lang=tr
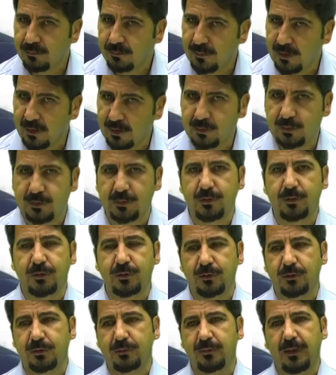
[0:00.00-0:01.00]

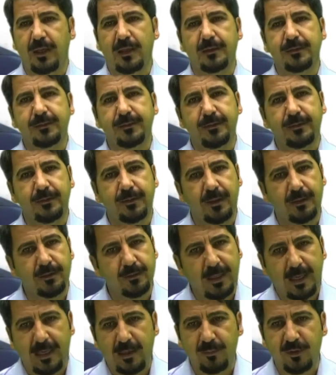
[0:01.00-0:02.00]
Açılış veya hızlı
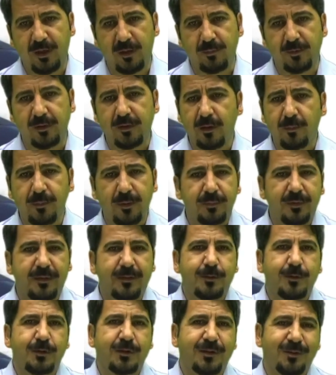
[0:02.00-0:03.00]
tren gelmeyebilir ama
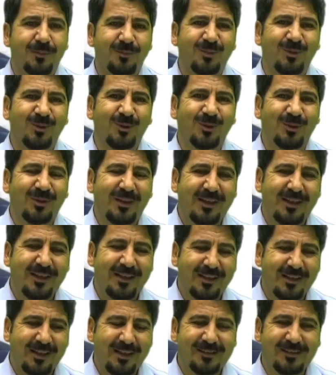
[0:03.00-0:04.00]
biri çıkıp bunun
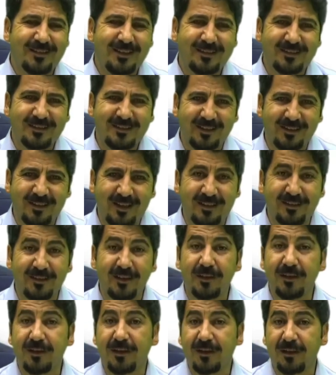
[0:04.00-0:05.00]
esas
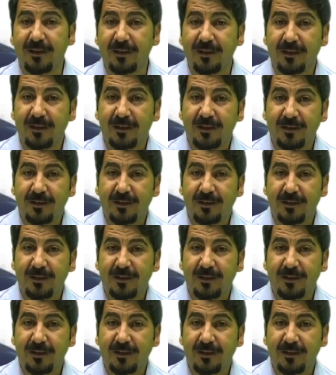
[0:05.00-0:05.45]
nedenlerini,